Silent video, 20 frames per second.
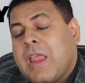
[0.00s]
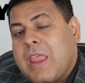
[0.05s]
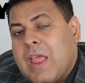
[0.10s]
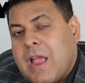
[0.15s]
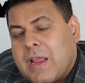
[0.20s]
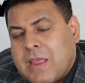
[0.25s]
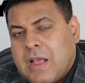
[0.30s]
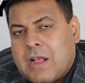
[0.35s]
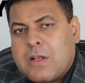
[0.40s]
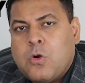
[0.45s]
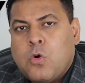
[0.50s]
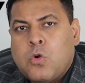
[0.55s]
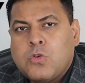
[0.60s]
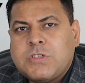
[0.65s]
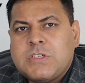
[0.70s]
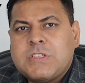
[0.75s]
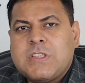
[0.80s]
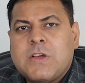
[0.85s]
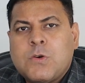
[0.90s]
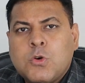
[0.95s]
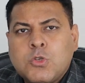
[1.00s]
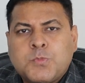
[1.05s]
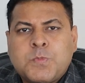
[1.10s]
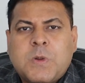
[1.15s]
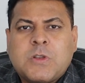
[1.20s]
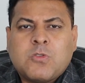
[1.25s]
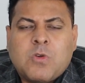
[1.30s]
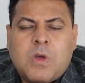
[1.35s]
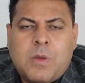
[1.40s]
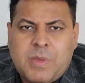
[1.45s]
क्या क्या कोर्सेज हैं उस
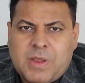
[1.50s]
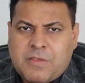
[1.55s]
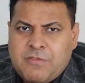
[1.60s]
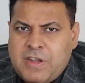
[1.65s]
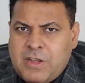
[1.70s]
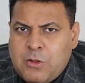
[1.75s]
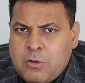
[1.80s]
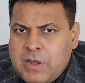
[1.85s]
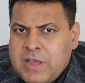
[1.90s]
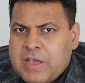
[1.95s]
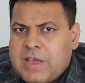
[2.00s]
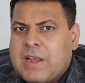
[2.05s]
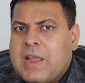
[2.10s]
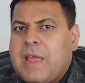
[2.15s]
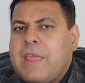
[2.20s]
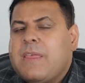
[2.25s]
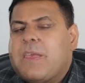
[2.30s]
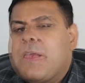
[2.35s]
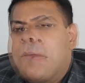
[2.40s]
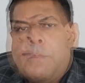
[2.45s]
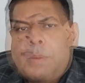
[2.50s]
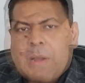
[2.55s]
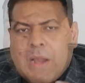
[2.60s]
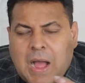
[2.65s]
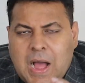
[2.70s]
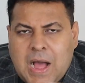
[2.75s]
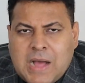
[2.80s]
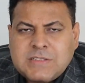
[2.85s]
पर तो हम एक वीडियो लेकर आएंगे पर